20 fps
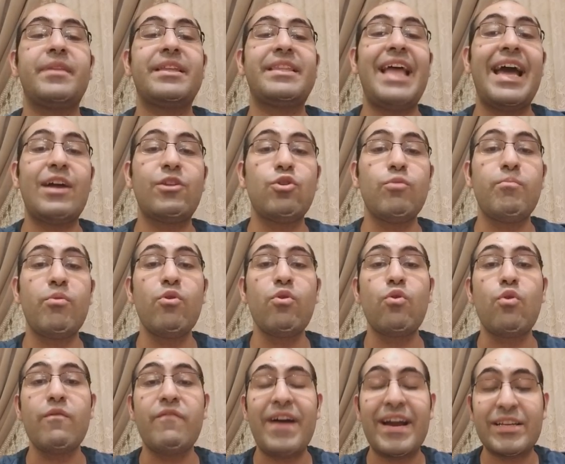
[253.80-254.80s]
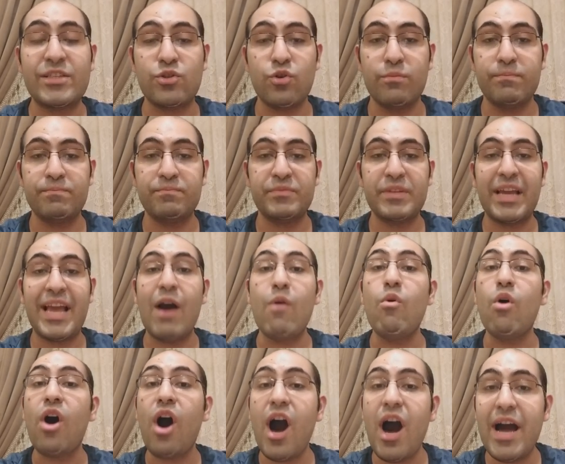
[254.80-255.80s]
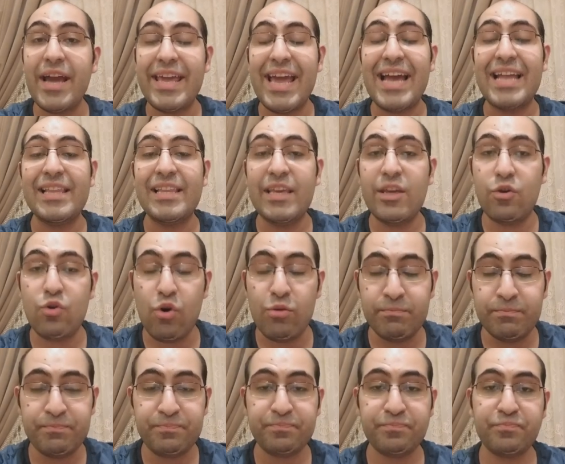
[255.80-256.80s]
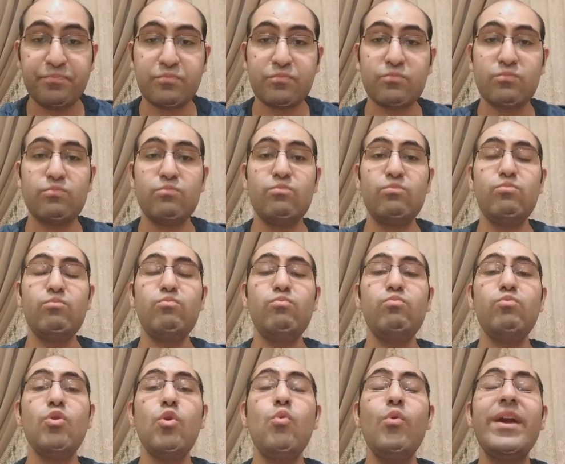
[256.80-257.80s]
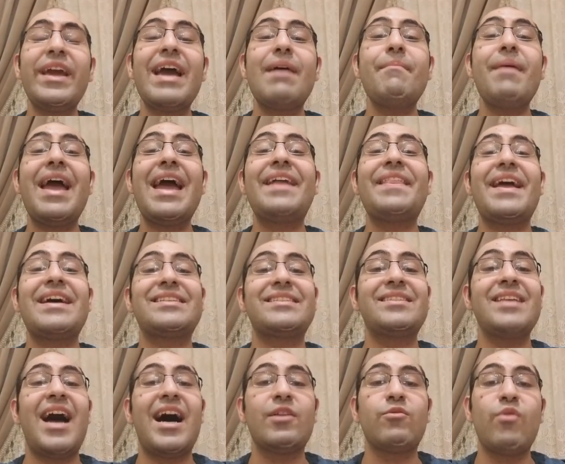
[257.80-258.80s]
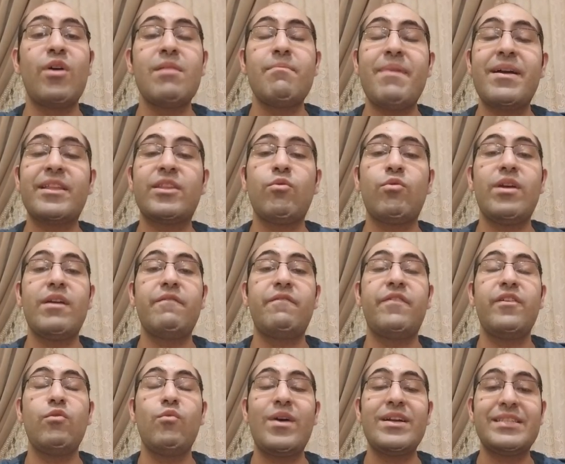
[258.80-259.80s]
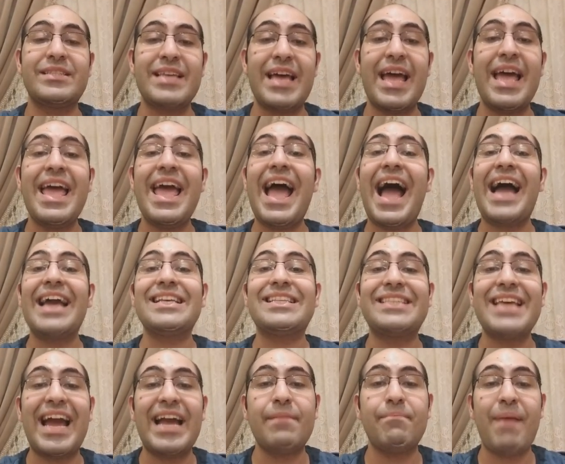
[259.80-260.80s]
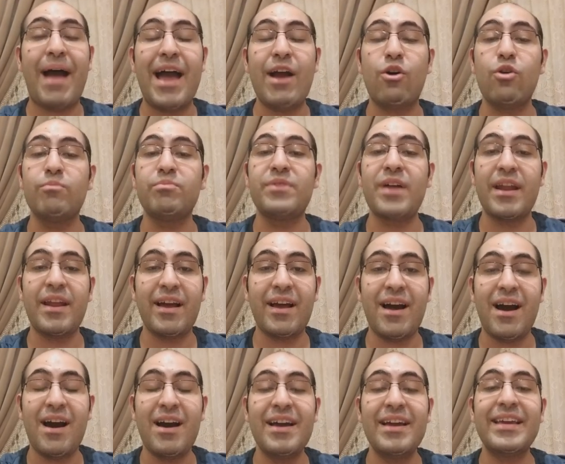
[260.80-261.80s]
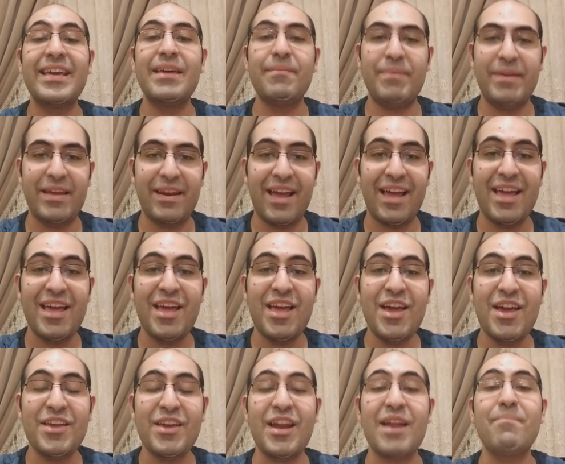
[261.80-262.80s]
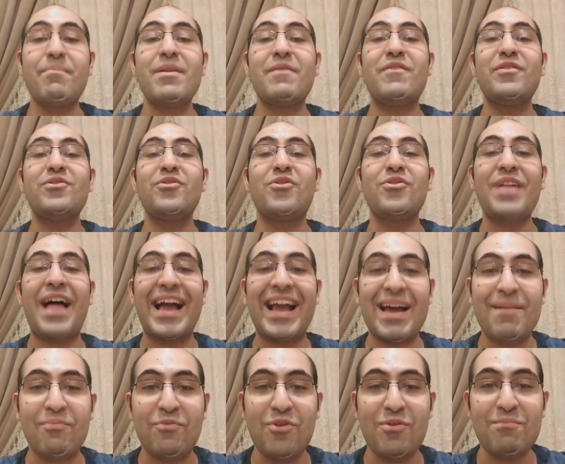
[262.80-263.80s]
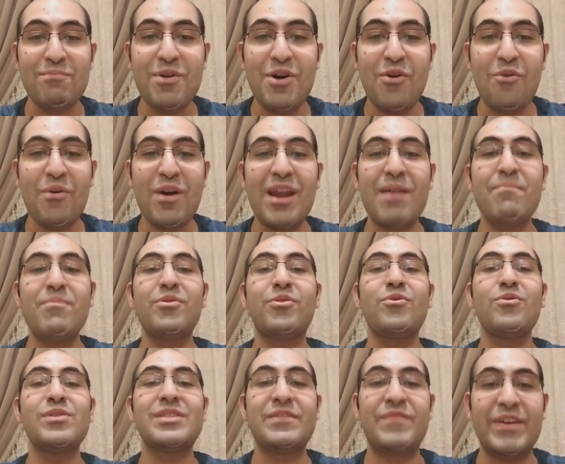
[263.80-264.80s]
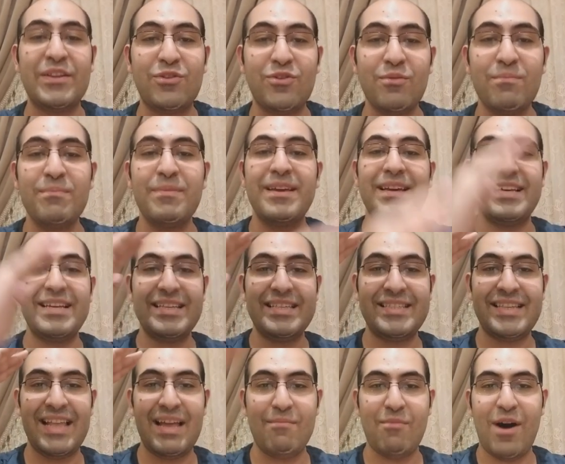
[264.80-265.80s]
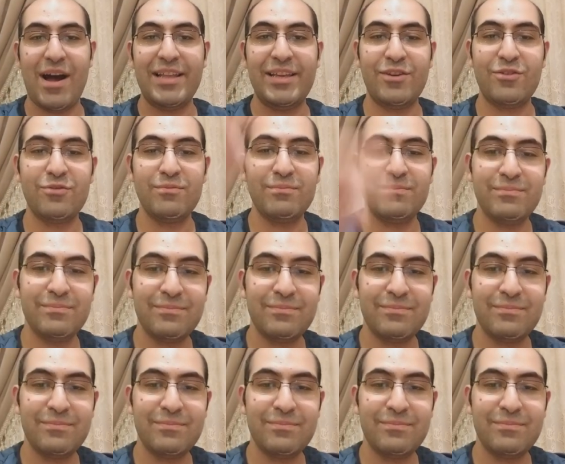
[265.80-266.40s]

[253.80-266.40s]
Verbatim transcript: تاخدوا برونكوفاكسوم كوقايه ليكم وكمان اثناء اضواء البرد والانفلونزا هيساعد معاكم بدرجه كبيره يا رب الفيديو يكون عجبكم ويا رب تكونوا استفدتم سلام عليكم